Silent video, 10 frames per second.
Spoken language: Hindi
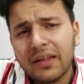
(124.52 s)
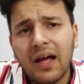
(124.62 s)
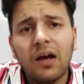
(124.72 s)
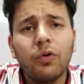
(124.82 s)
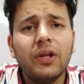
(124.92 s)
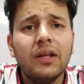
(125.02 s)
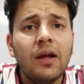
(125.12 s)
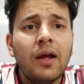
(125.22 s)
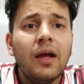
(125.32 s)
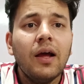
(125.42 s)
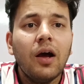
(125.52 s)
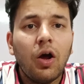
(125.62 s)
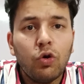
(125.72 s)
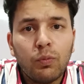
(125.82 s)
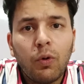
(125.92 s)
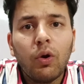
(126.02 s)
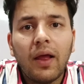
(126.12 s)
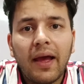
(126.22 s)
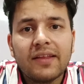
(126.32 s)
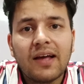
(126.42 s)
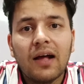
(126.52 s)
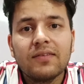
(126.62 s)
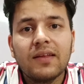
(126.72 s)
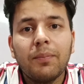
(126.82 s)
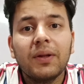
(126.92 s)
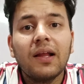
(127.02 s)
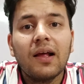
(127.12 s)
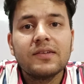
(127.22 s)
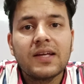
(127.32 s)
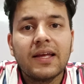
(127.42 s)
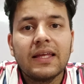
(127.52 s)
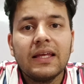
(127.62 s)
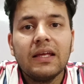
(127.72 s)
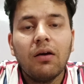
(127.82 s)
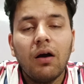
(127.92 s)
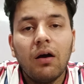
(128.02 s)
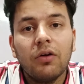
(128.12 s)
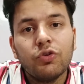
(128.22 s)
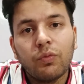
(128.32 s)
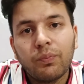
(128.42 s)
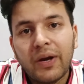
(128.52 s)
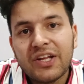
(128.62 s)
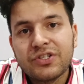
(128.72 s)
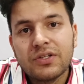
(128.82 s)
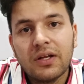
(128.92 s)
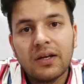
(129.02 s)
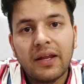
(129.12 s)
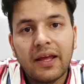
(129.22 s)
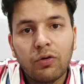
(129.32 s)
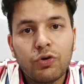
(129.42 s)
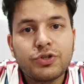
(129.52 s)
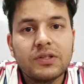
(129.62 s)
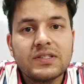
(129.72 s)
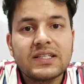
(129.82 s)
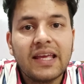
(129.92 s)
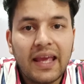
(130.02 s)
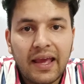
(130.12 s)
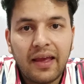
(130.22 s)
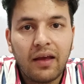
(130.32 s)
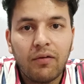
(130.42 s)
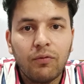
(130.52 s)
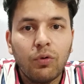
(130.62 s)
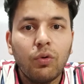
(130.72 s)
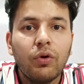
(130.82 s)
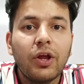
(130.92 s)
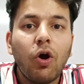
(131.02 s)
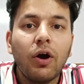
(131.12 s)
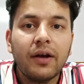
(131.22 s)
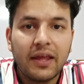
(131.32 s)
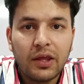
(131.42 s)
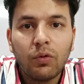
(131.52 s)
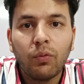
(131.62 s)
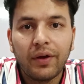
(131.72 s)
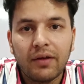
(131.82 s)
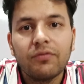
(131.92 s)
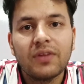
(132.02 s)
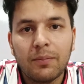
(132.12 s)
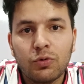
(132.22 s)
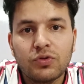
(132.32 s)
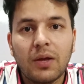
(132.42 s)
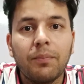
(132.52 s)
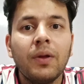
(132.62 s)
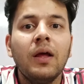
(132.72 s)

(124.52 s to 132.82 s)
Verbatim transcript: क्या कोई लूप होल है जहाँ से पता लग सके कि जो पिटिशनर ने क्वेश्चंस किए हैं वो रिकॉर्ड नहीं हुए हैं सेम टू सेम